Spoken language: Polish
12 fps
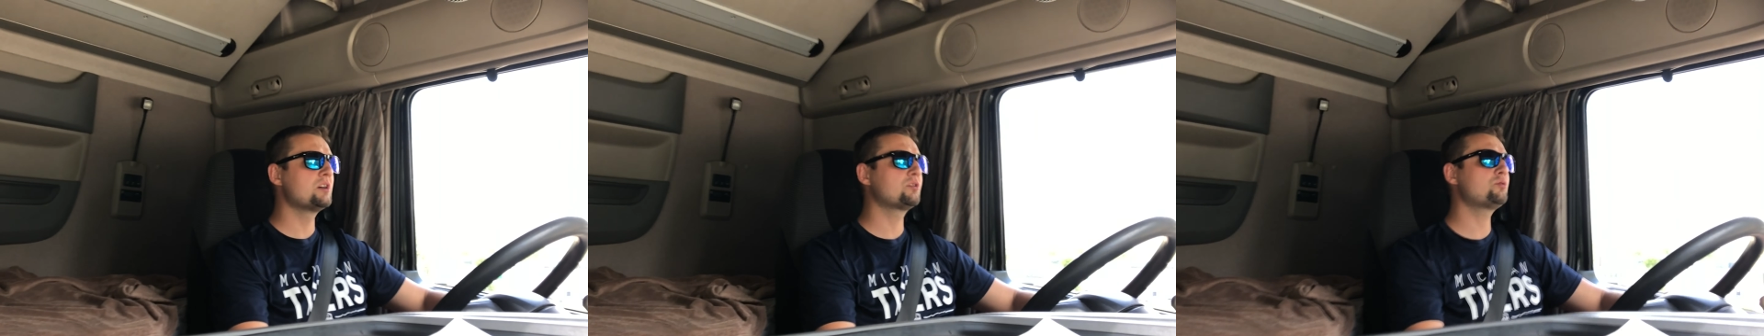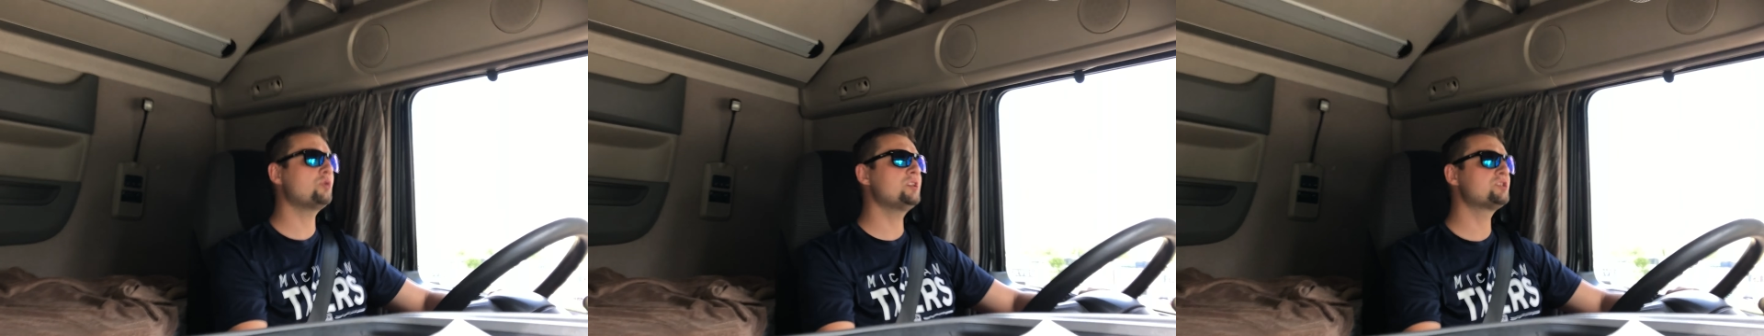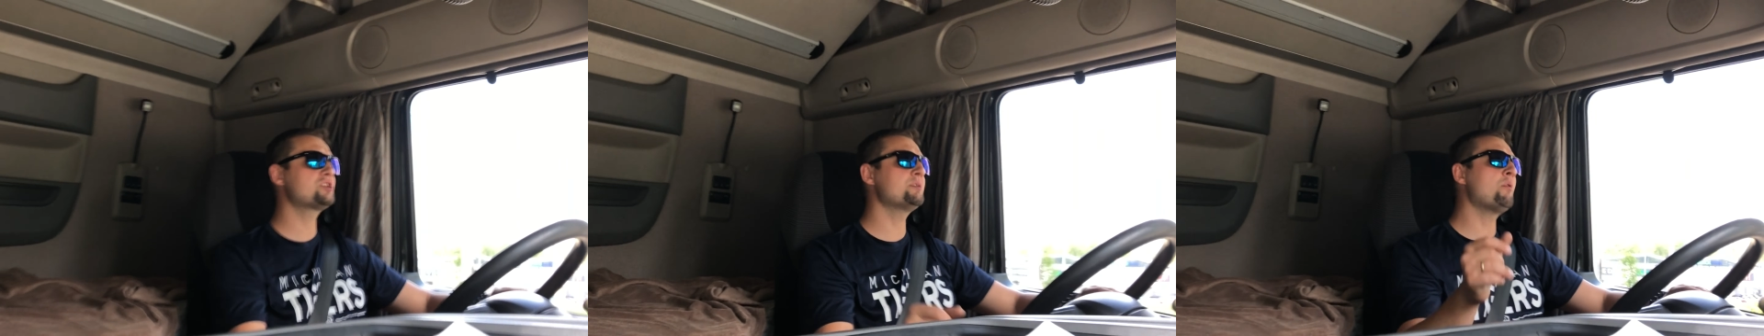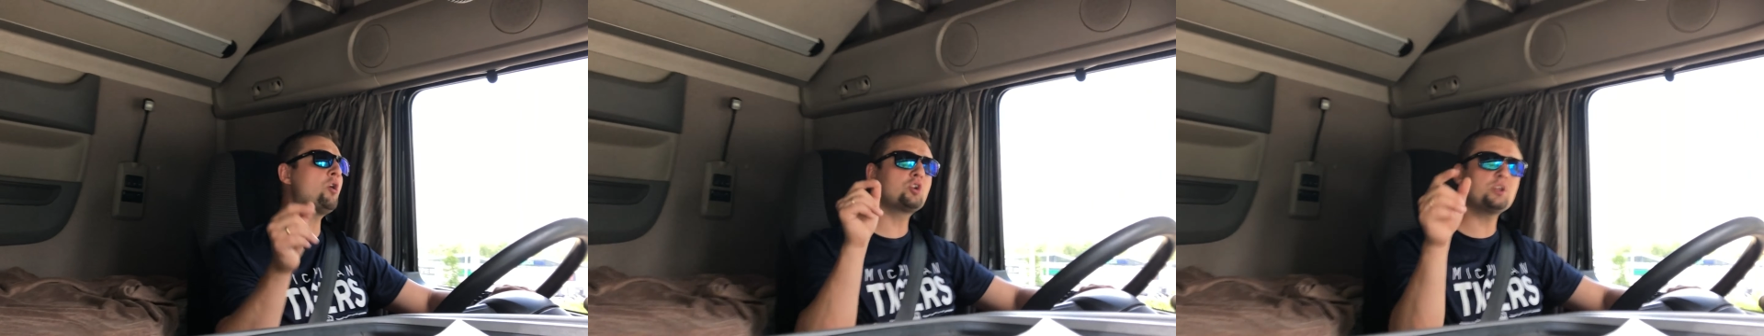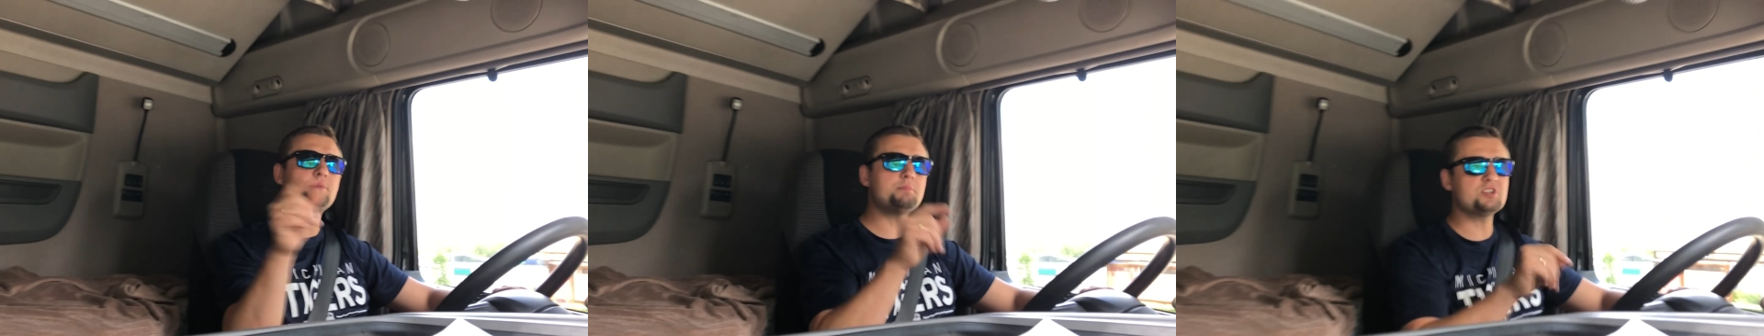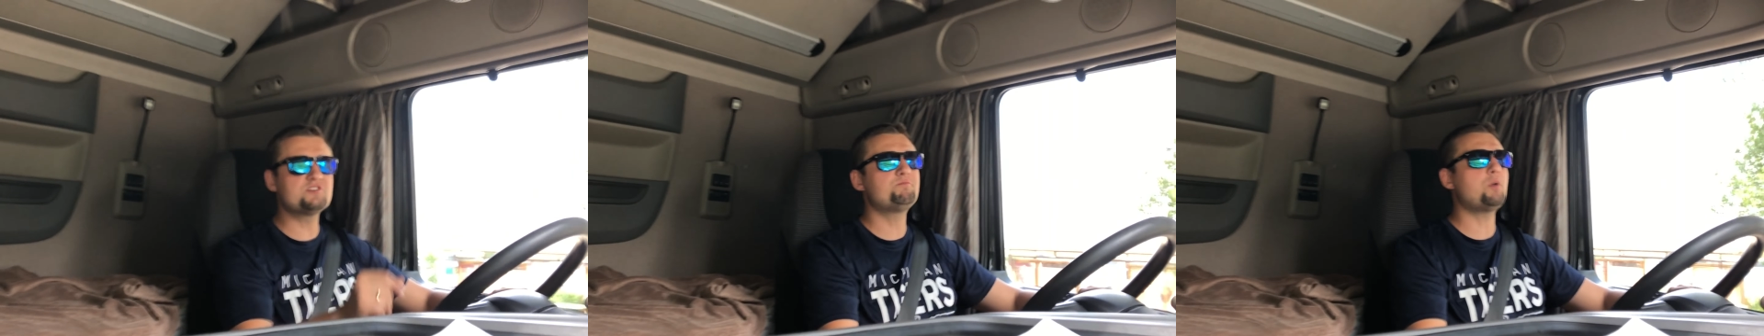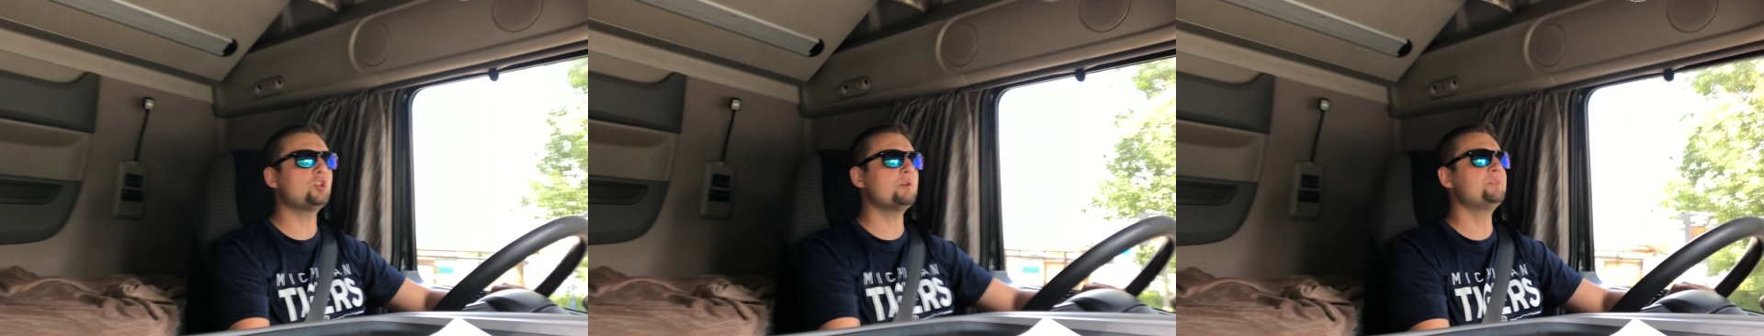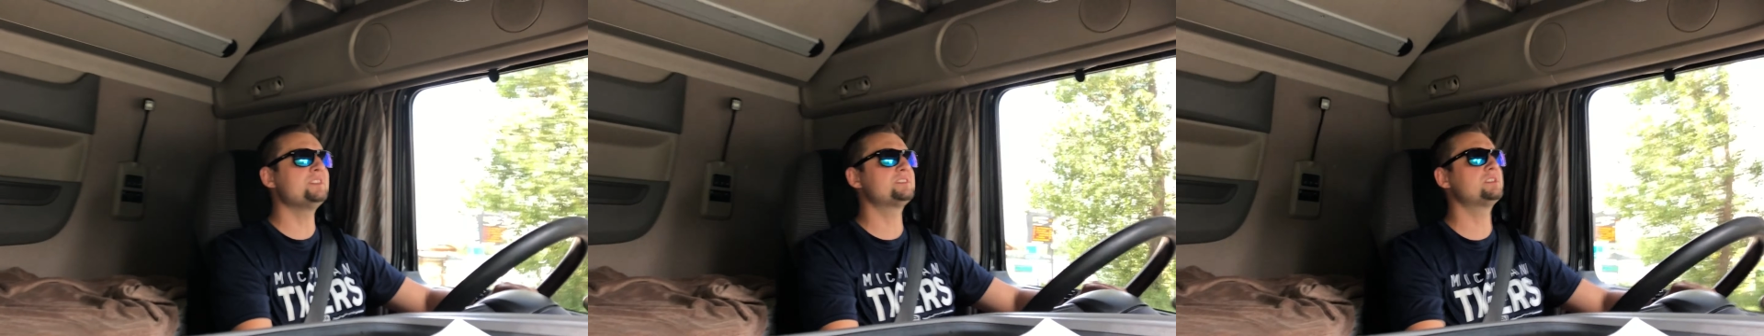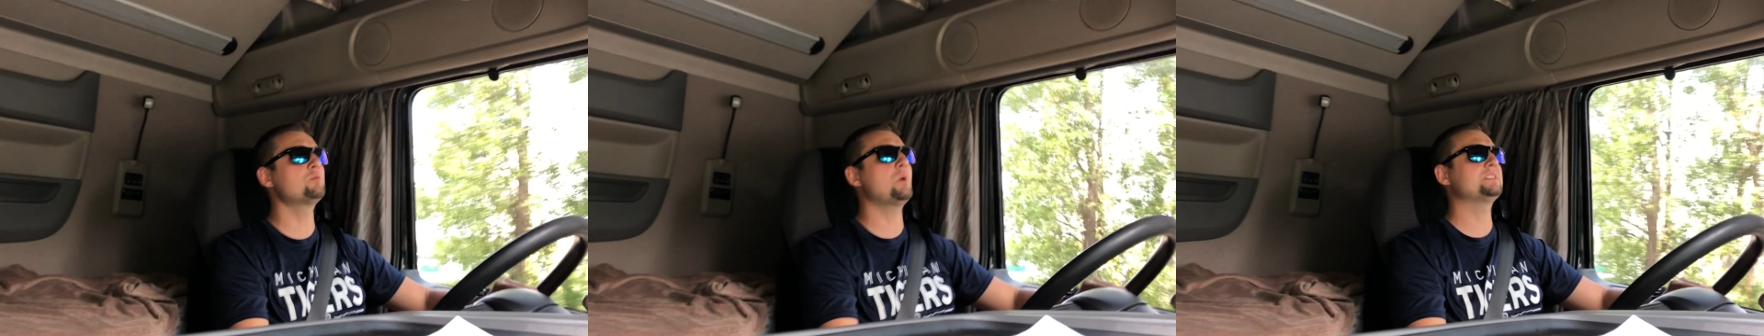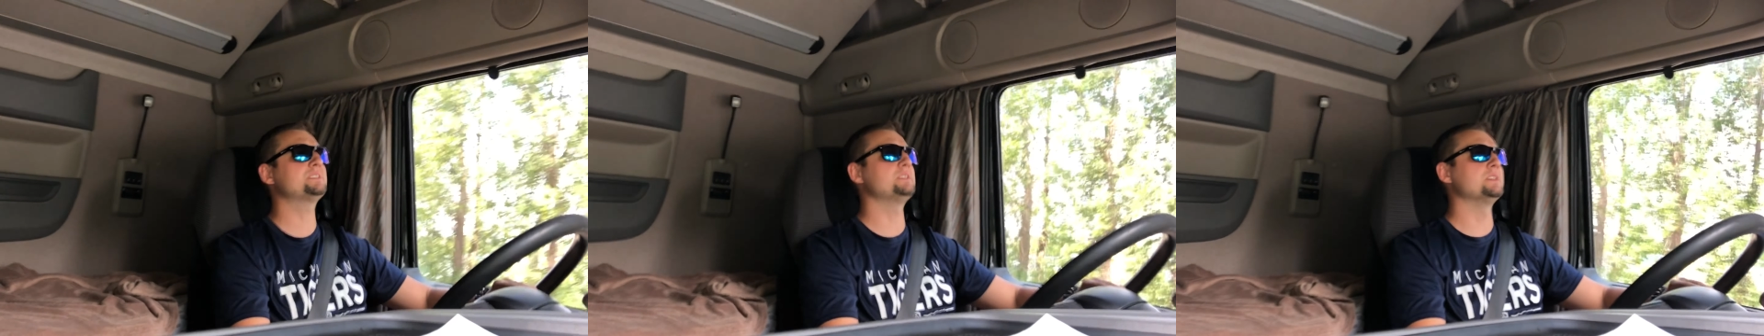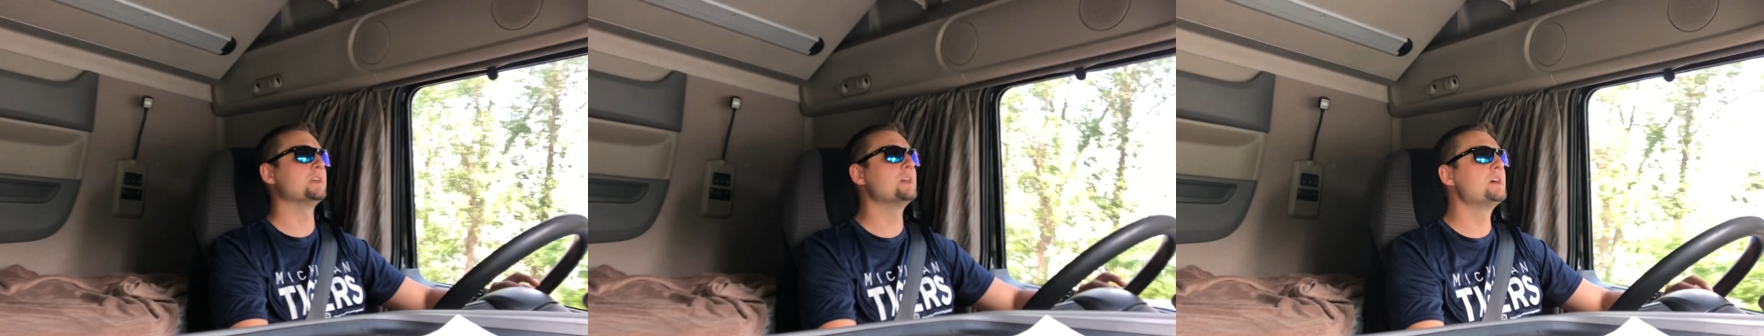którzy mogliby być w podobnej sytuacji.